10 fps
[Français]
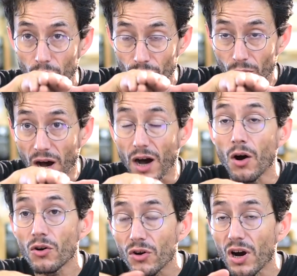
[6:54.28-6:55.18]
on aura
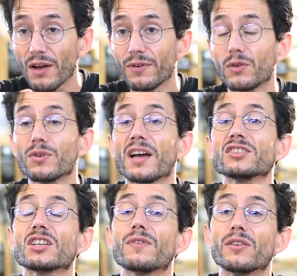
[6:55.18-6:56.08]
encore un
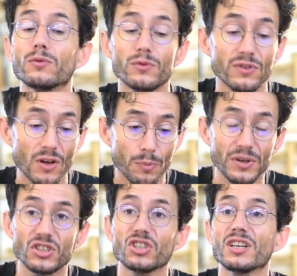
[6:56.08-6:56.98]
verrouillage qui va nous
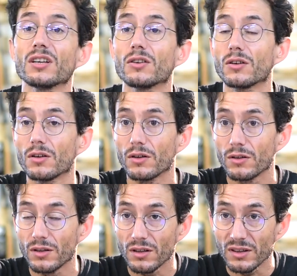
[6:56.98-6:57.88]
empêcher
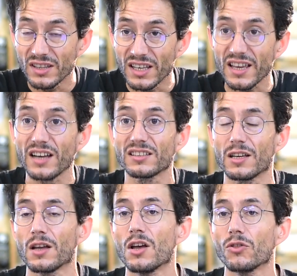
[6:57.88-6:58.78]

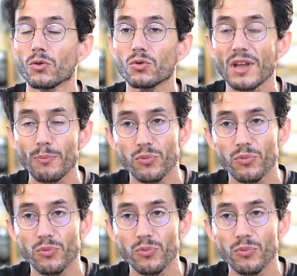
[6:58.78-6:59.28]
d'écarter. Donc on a